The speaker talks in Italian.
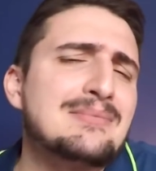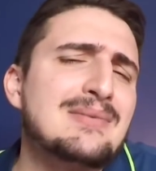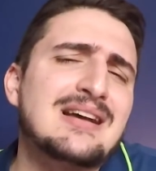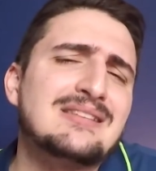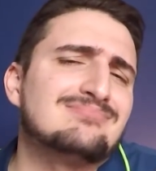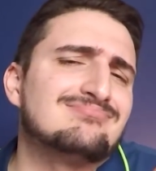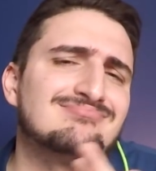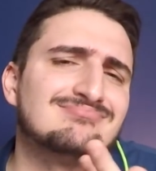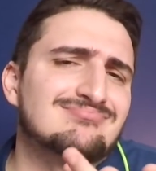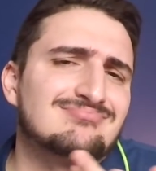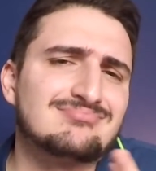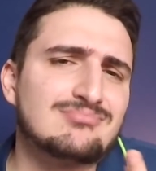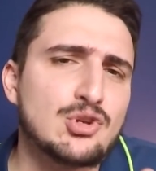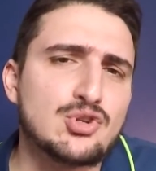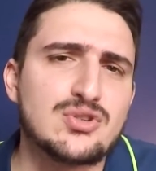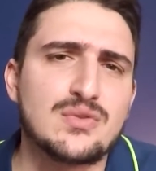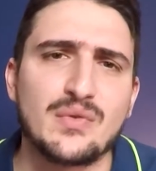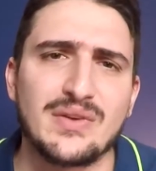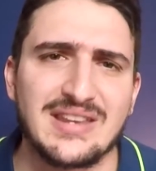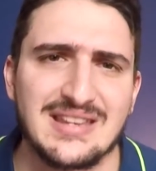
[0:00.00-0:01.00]
ma
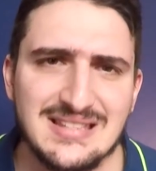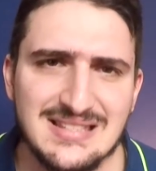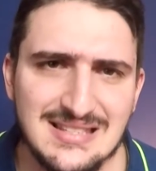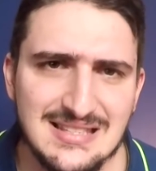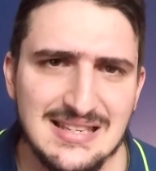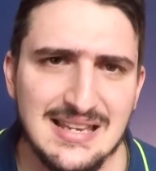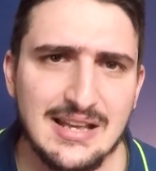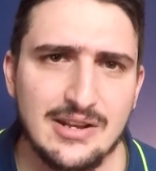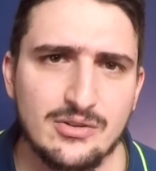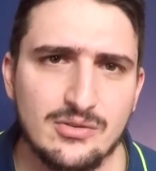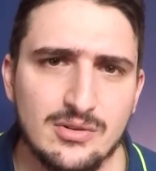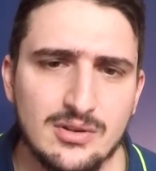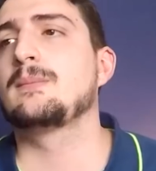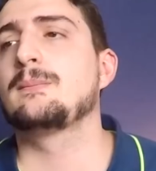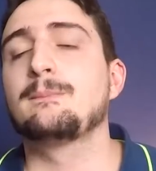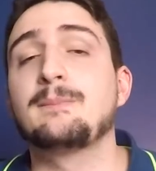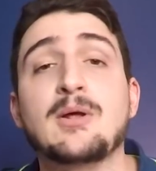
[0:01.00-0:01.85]
cosa vuoi che siano?